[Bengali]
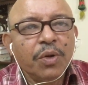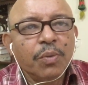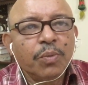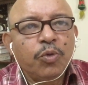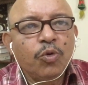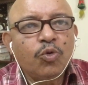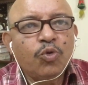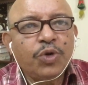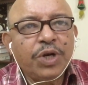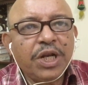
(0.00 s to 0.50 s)

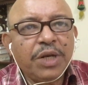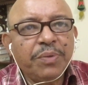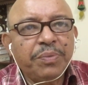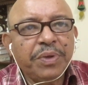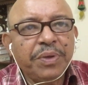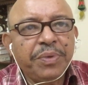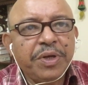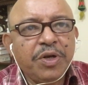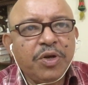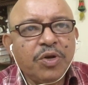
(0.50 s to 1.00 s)
পুকুরের
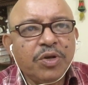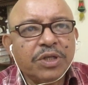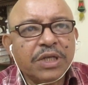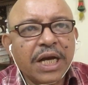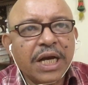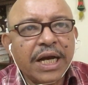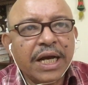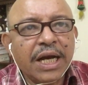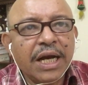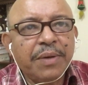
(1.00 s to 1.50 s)
বিভিন্ন
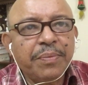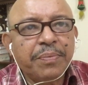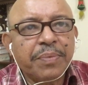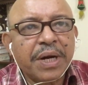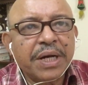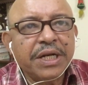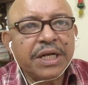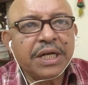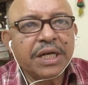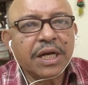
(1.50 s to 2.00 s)
জায়গায়
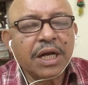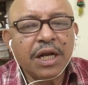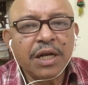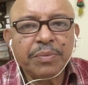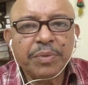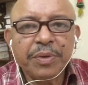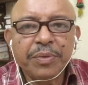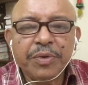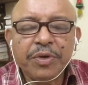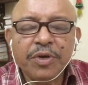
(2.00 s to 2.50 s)
পানির কালার
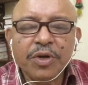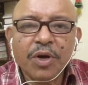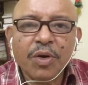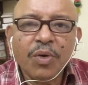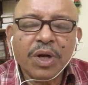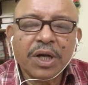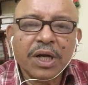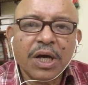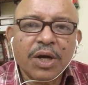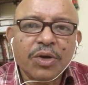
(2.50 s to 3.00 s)
বিভিন্ন
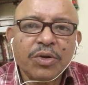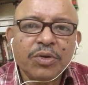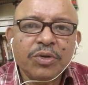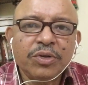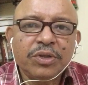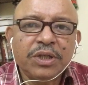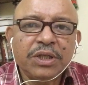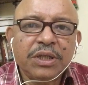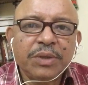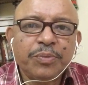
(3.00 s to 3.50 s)
হওয়ার কারণ
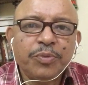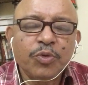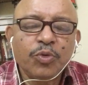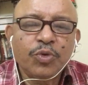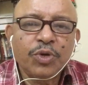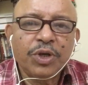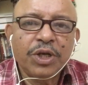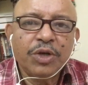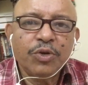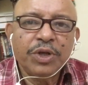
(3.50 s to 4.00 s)
হচ্ছে যে
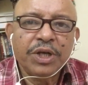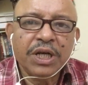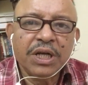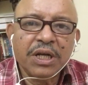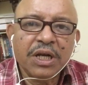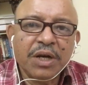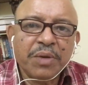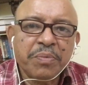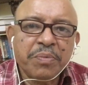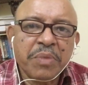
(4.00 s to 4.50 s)
পুকুরের
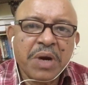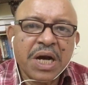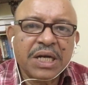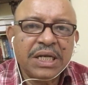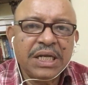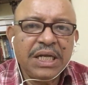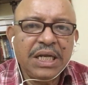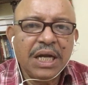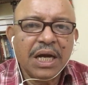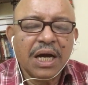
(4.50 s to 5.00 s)
ওইখানকার
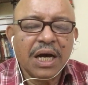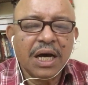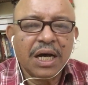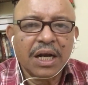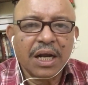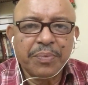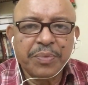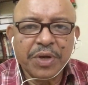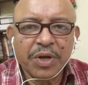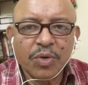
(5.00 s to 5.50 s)
মাটি আর
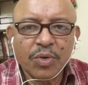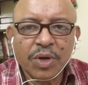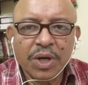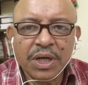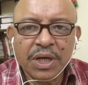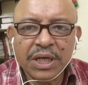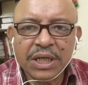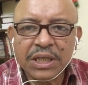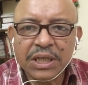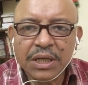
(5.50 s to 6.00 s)
আপনার
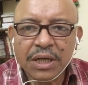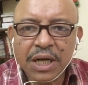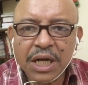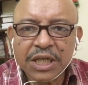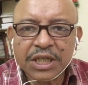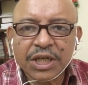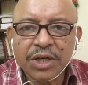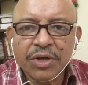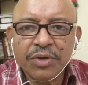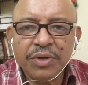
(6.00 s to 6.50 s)
ওখানে যে
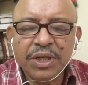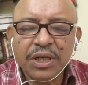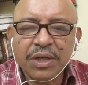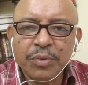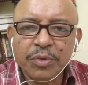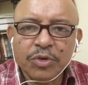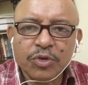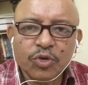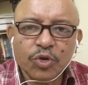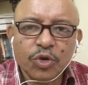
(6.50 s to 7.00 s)
রাসায়নিক
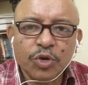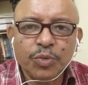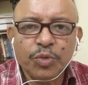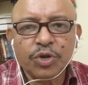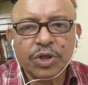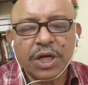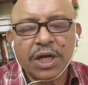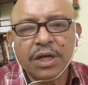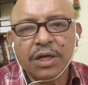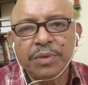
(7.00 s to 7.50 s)
এবং জৈব
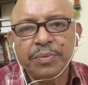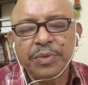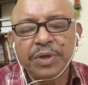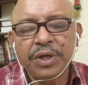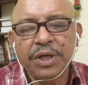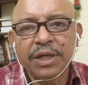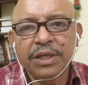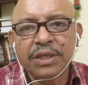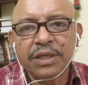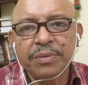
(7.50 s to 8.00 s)
সারের
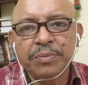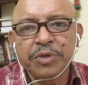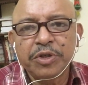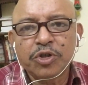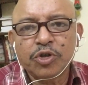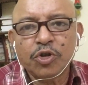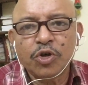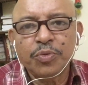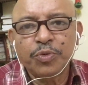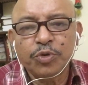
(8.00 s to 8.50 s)
মিলিয়ে যে
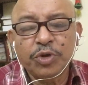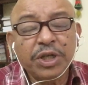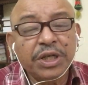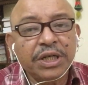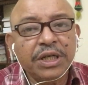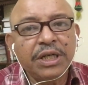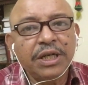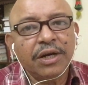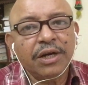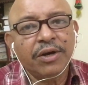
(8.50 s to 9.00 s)
মিশ্র
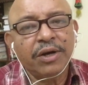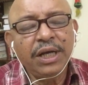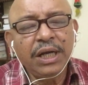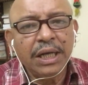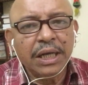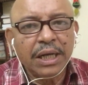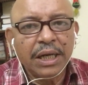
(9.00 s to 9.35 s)
প্রতিক্রিয়া হয়